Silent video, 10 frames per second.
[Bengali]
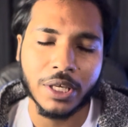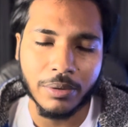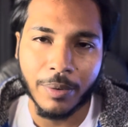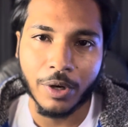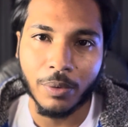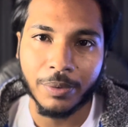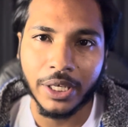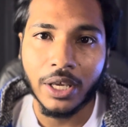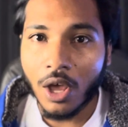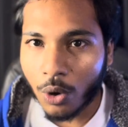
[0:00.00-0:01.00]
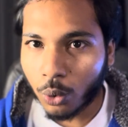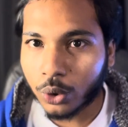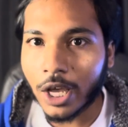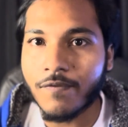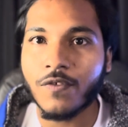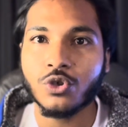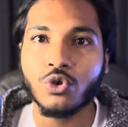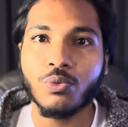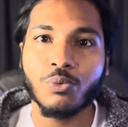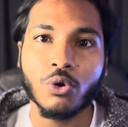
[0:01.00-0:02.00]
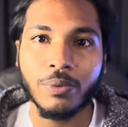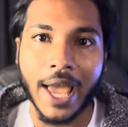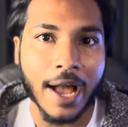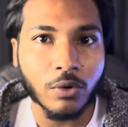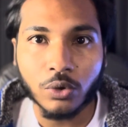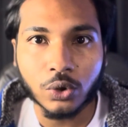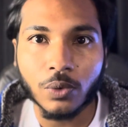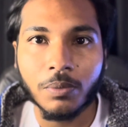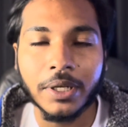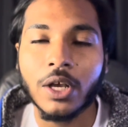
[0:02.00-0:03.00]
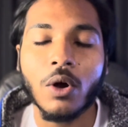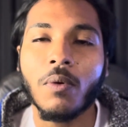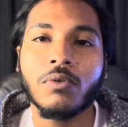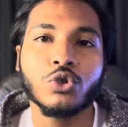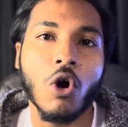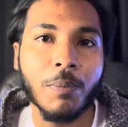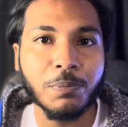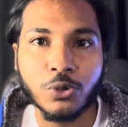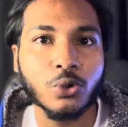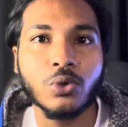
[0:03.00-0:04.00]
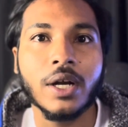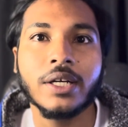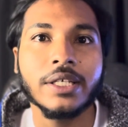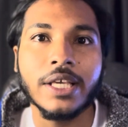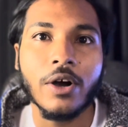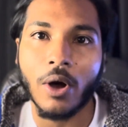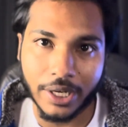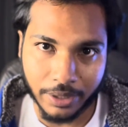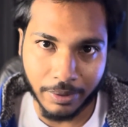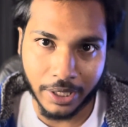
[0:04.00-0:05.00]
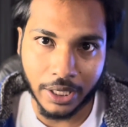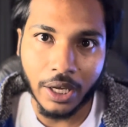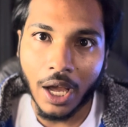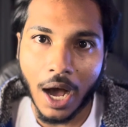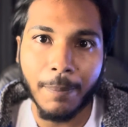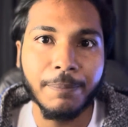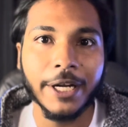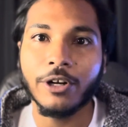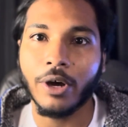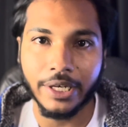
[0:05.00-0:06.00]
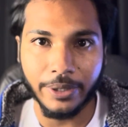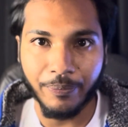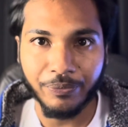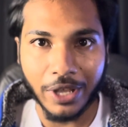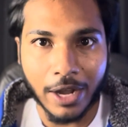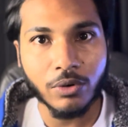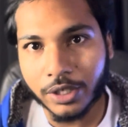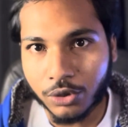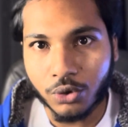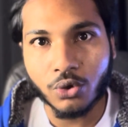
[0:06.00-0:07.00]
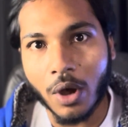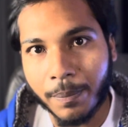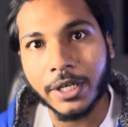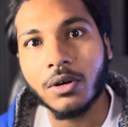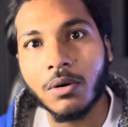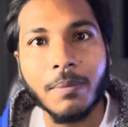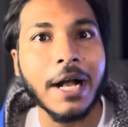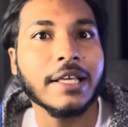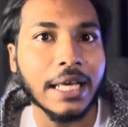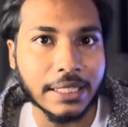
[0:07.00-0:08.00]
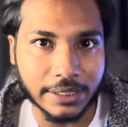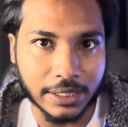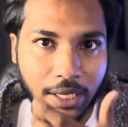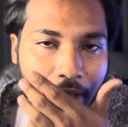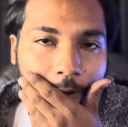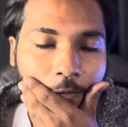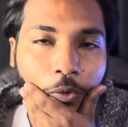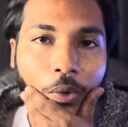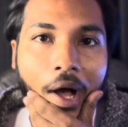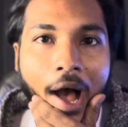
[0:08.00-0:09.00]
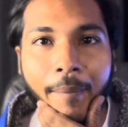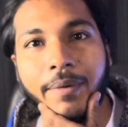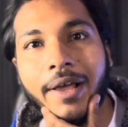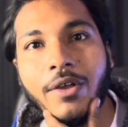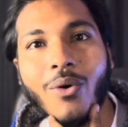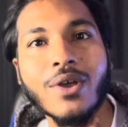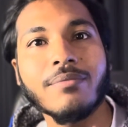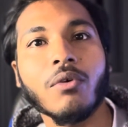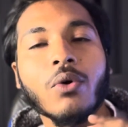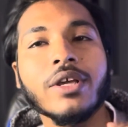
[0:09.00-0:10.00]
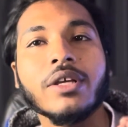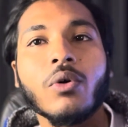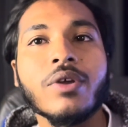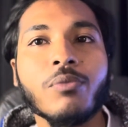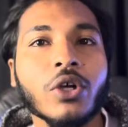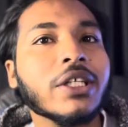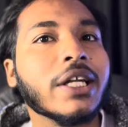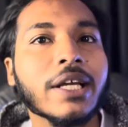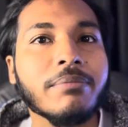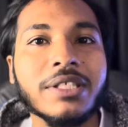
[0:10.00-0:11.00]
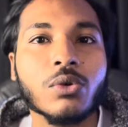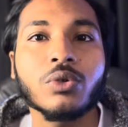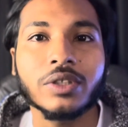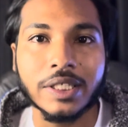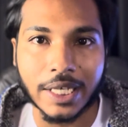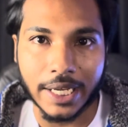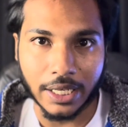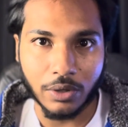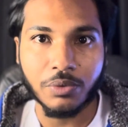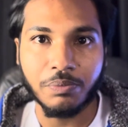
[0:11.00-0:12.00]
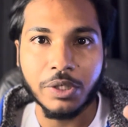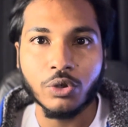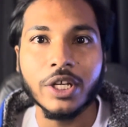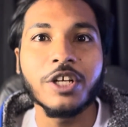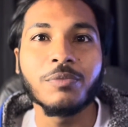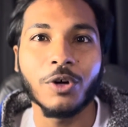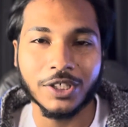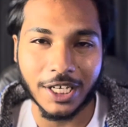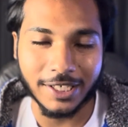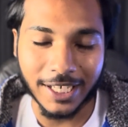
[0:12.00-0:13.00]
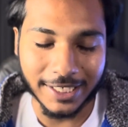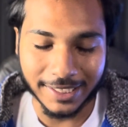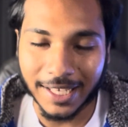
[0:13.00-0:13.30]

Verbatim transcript: কীভাবে হবে কোথায় ফার্স্ট শো পড়বে এখনও তো মানে সব শো তো আর ইয়ে হয়নি মানে আপডেট হয়নি এখনও কিছু শো আপডেট হওয়া বাকি আছে তো আমি ভাই ওই ওই ওই মজাটাকে মিস করতে চাই না ওই বিজলির মজা ইয়েস